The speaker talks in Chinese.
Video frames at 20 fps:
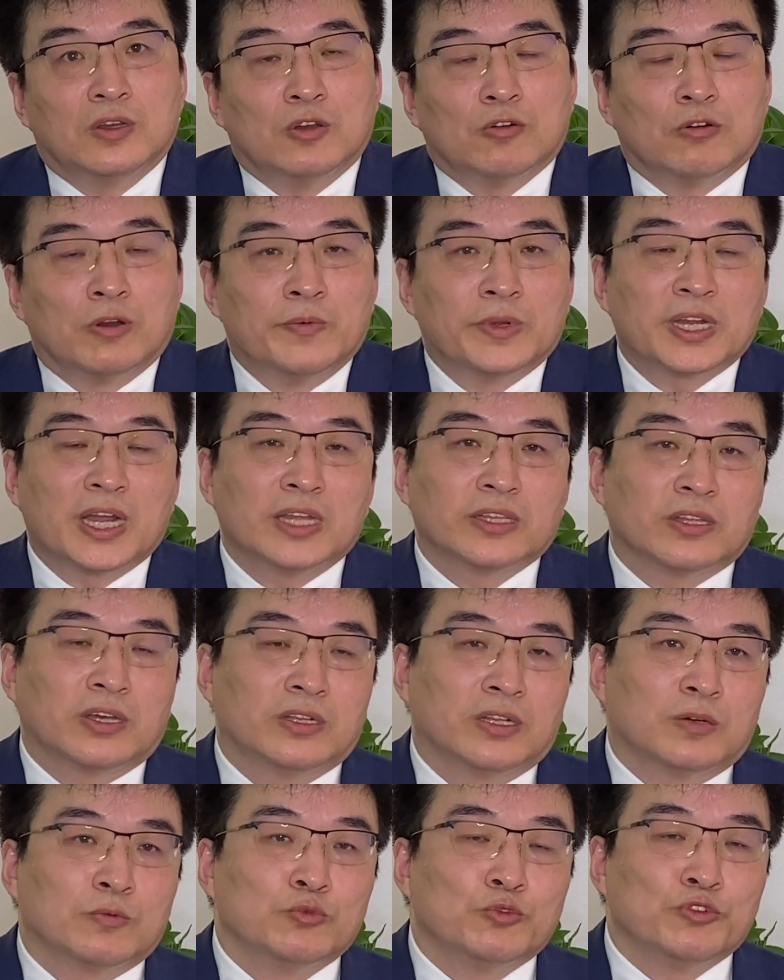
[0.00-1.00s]
我们看到
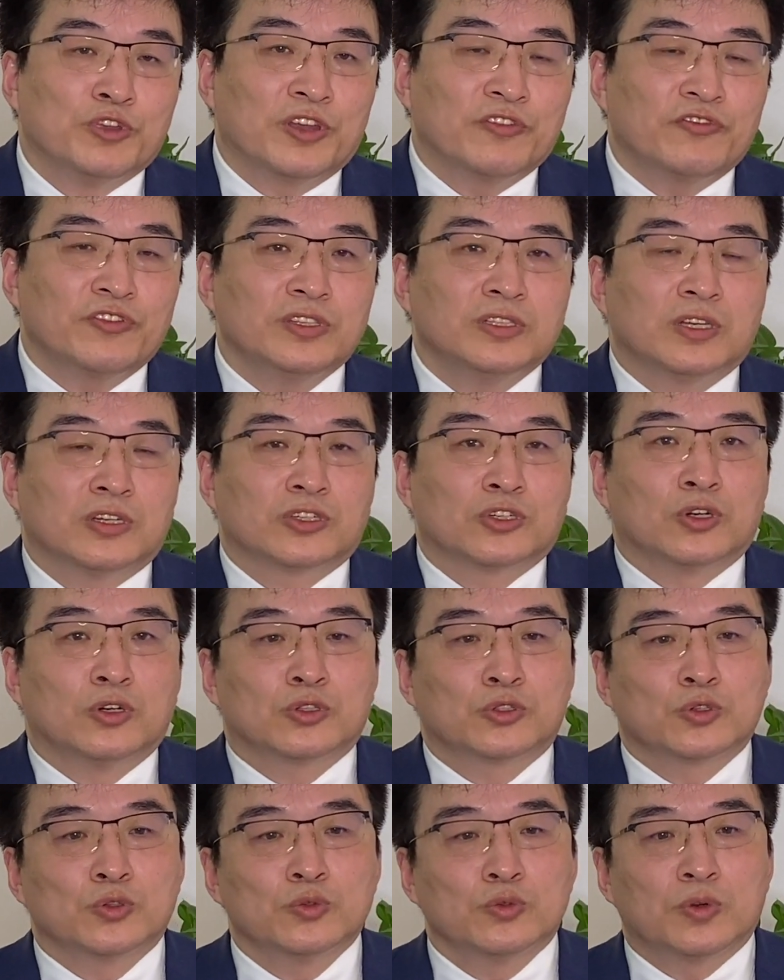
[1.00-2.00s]
呢，五月份的时候，
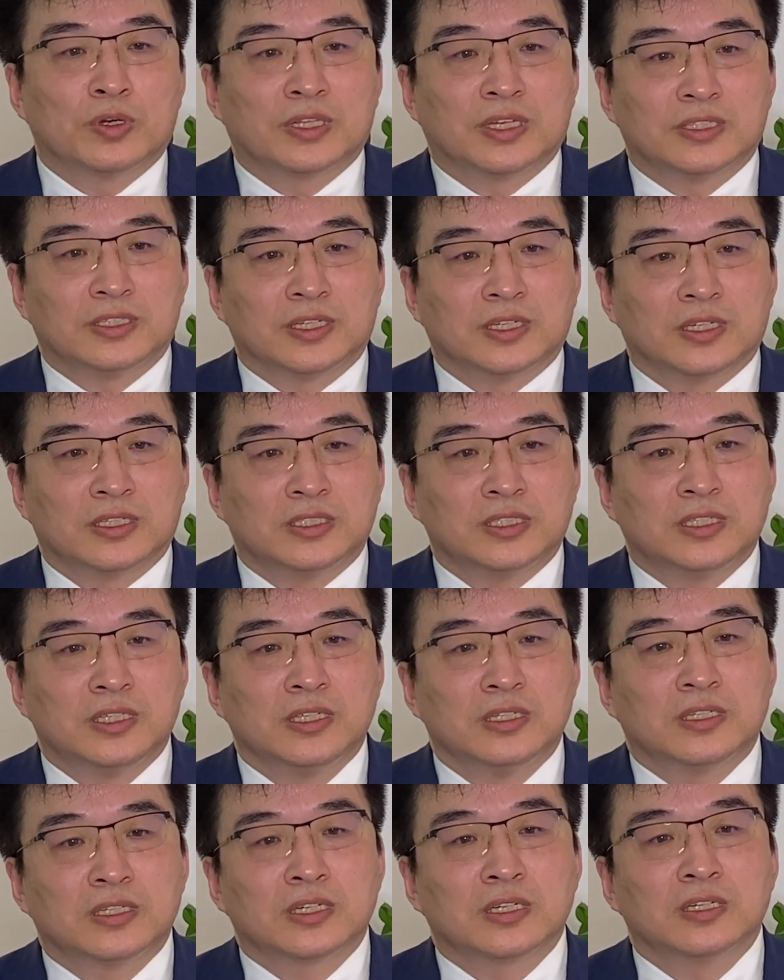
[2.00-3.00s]
中国的这个
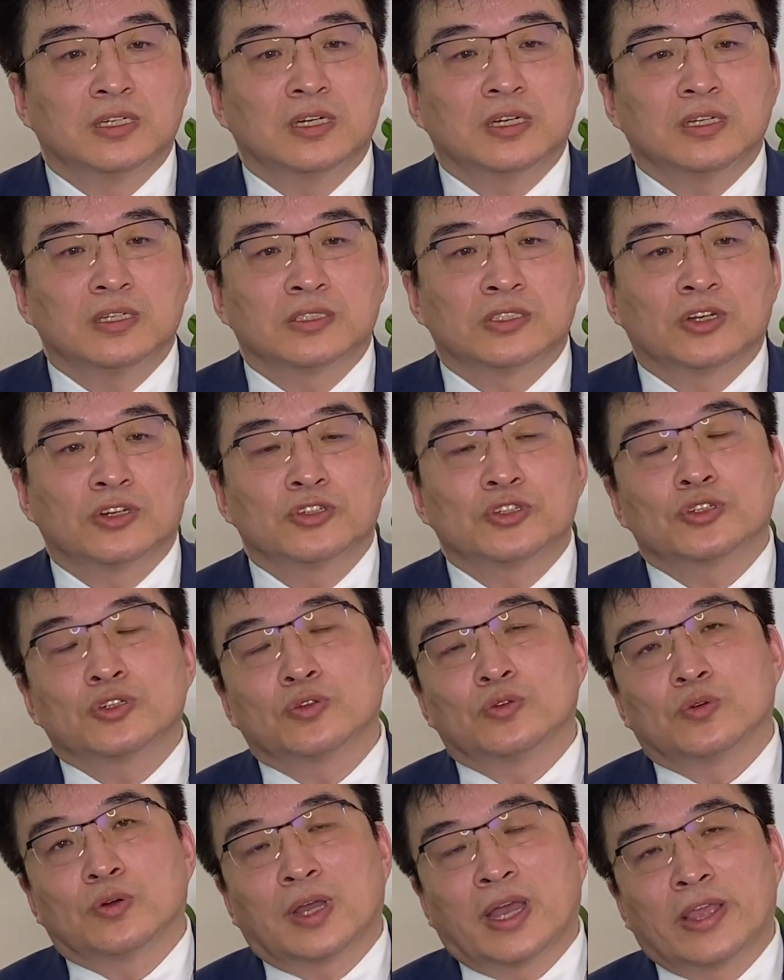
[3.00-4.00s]
汽车销
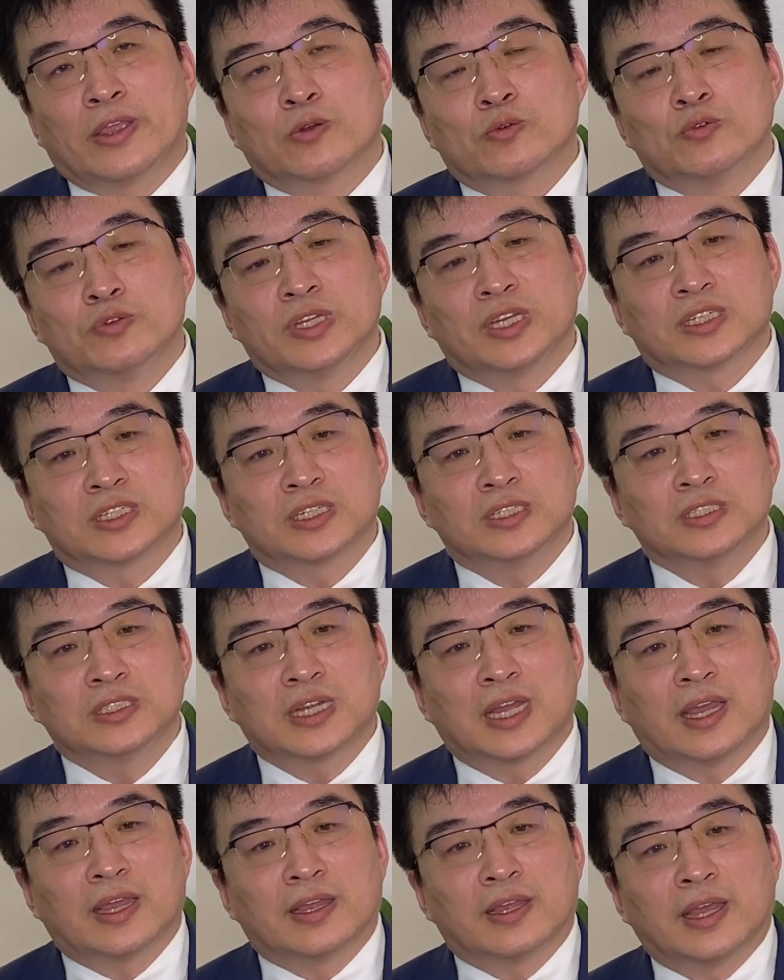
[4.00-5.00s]
售、还有工业生
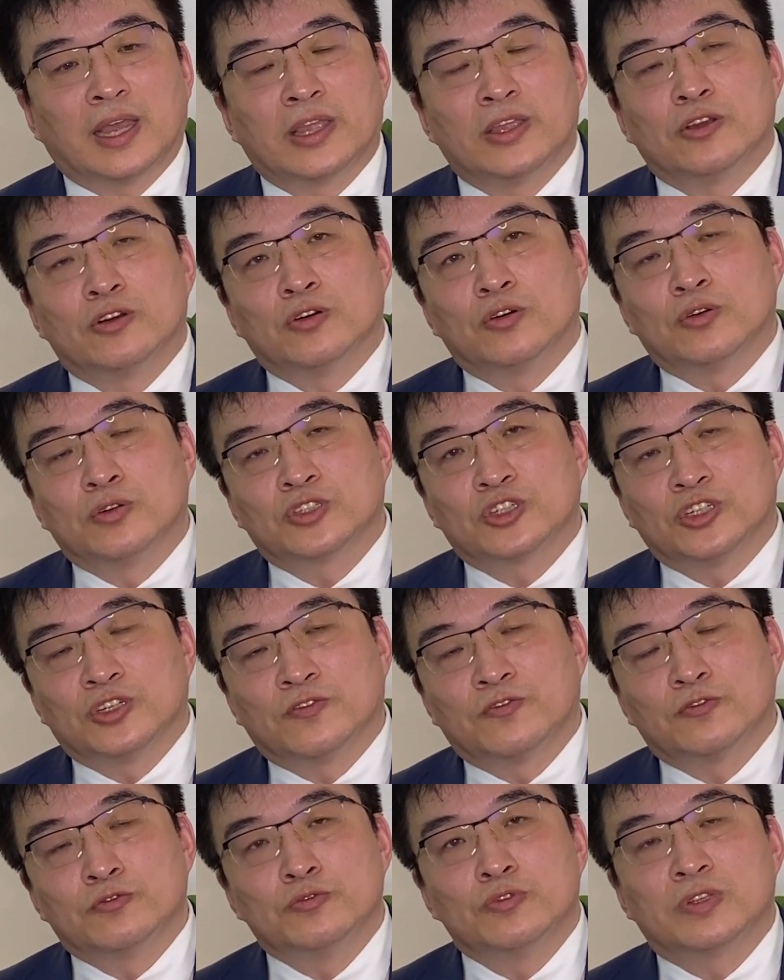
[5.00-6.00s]
产、还有是
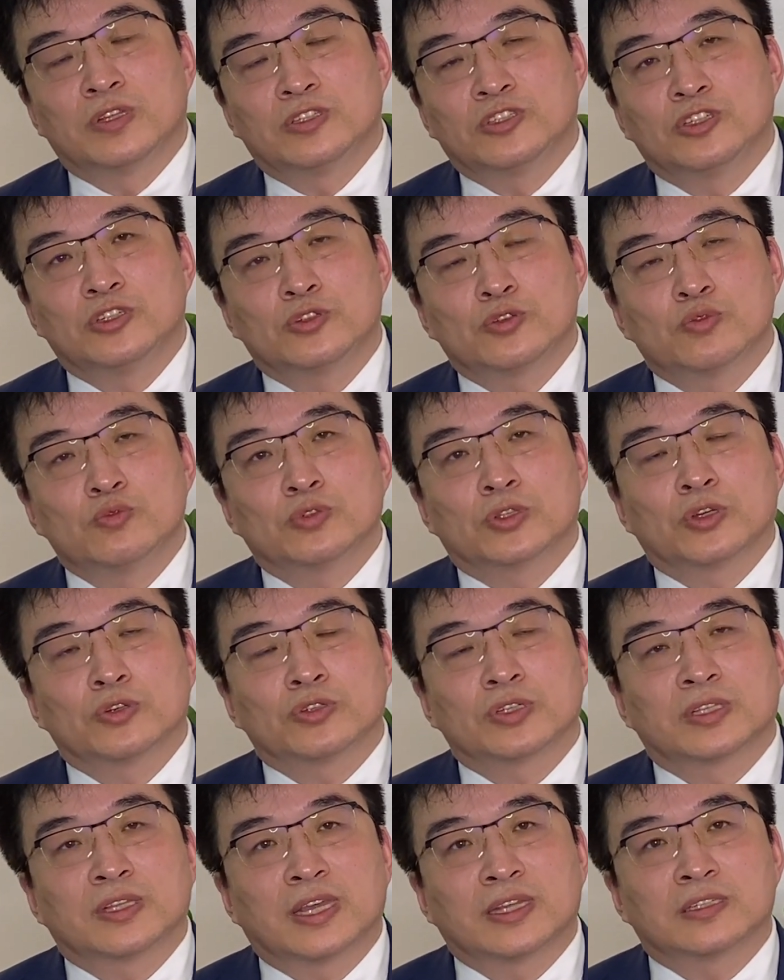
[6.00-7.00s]
服务的支出都
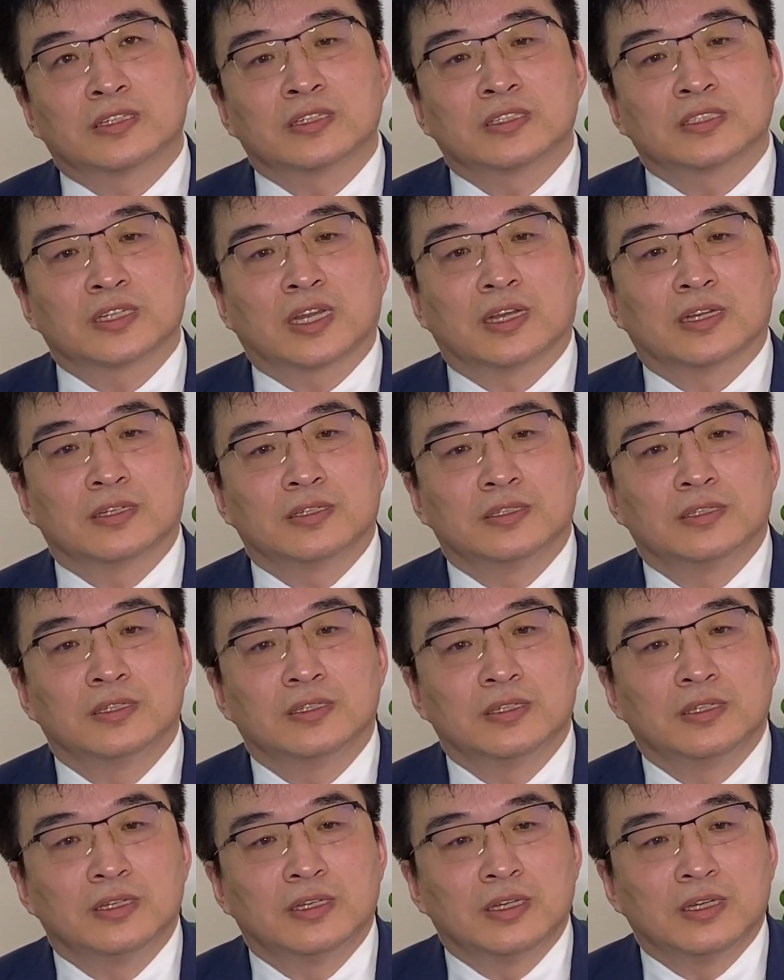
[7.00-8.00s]
是在增长，
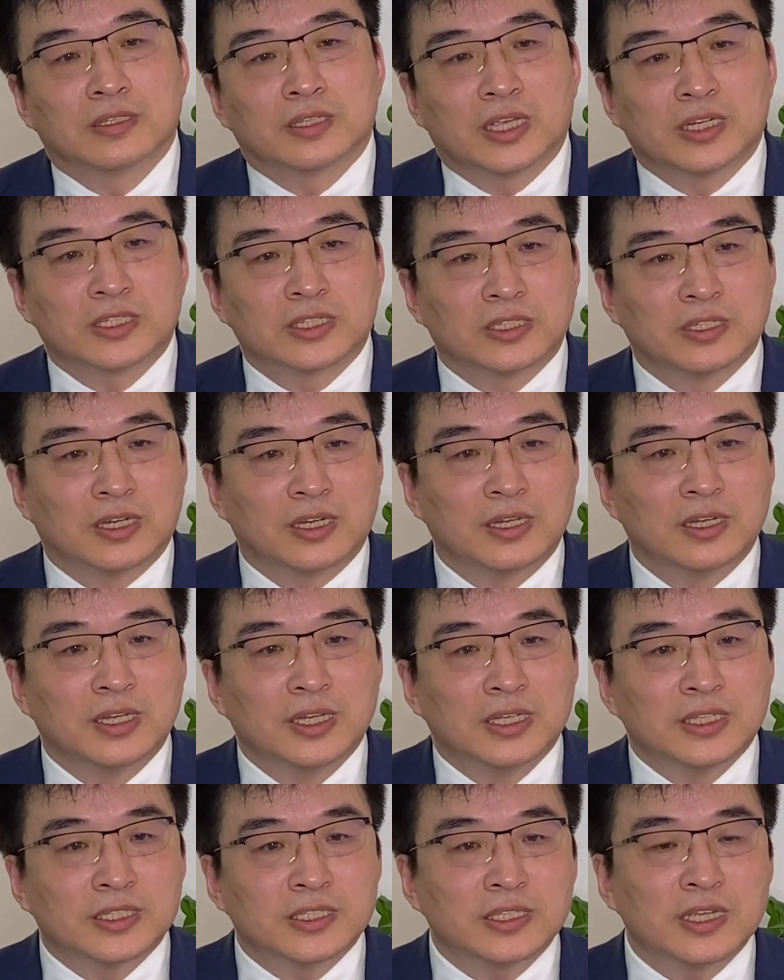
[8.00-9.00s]
但是呢，
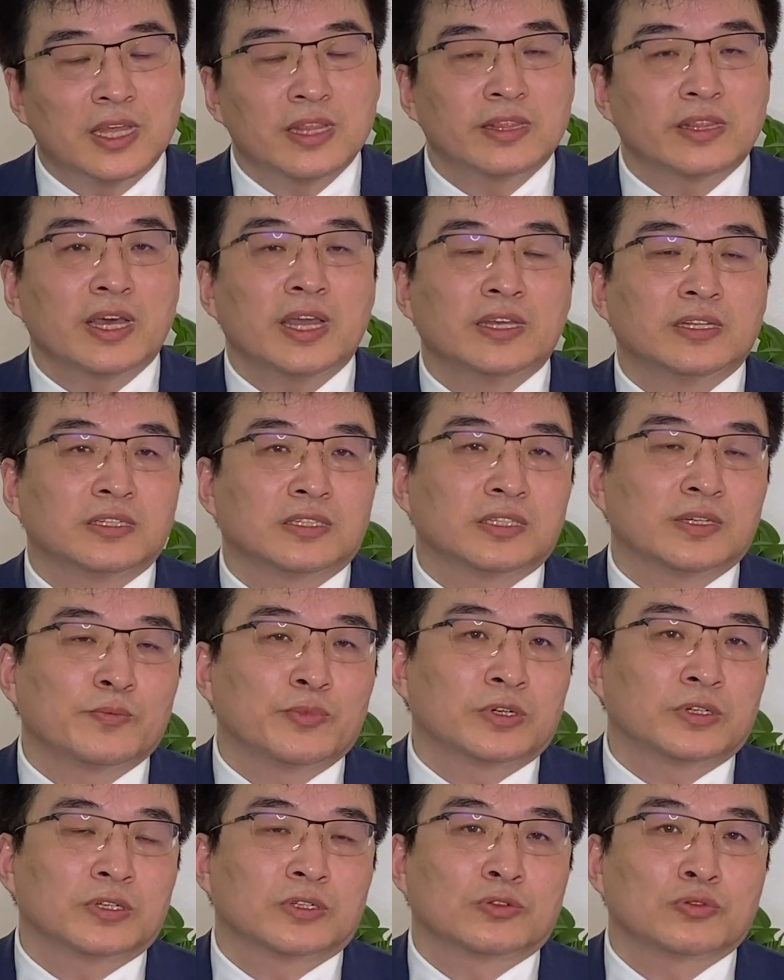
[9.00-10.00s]
现在的这
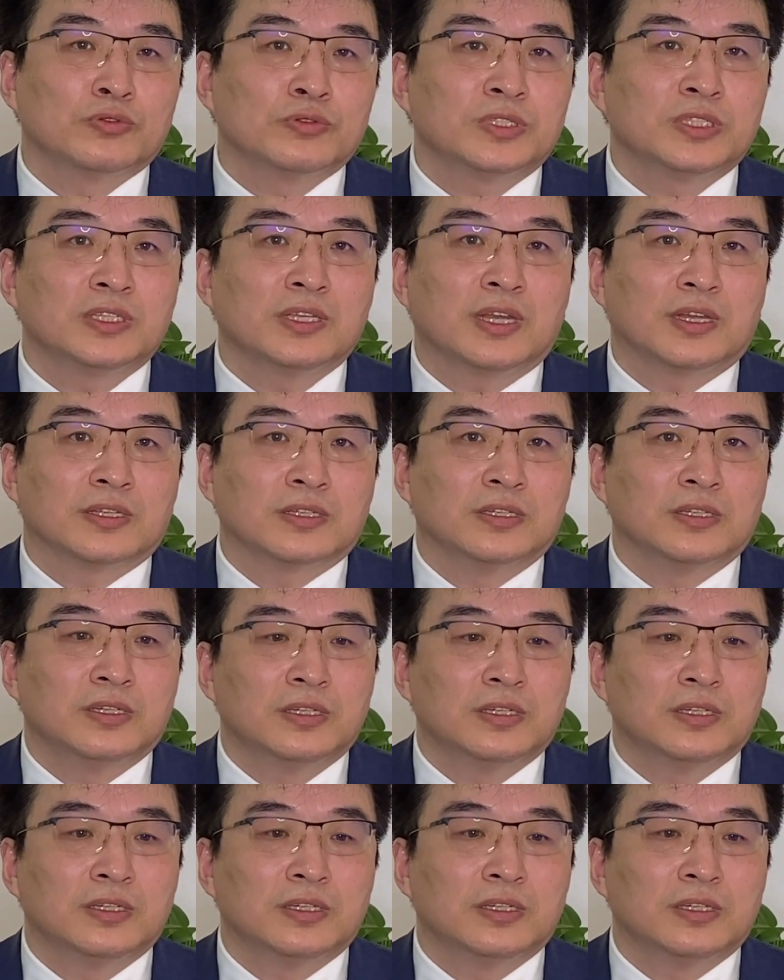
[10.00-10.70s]
波的出现，